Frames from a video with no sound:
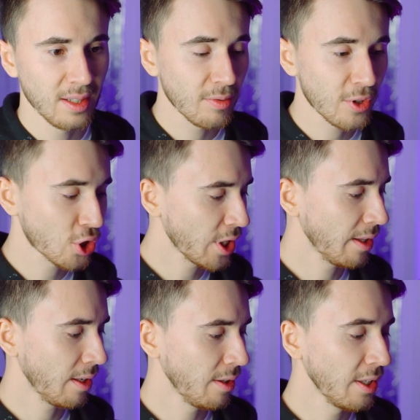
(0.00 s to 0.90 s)

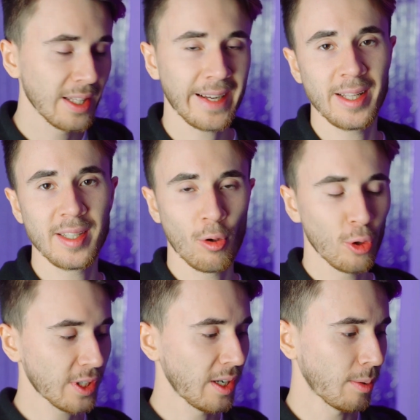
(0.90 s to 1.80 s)
совершенно не находя
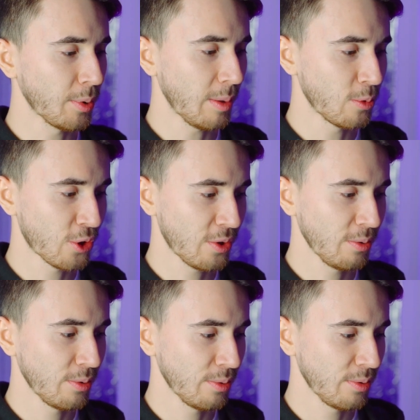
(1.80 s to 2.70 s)
отклика, потому что,
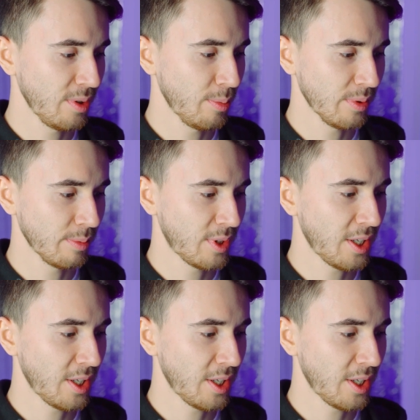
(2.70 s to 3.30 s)
ну, типа,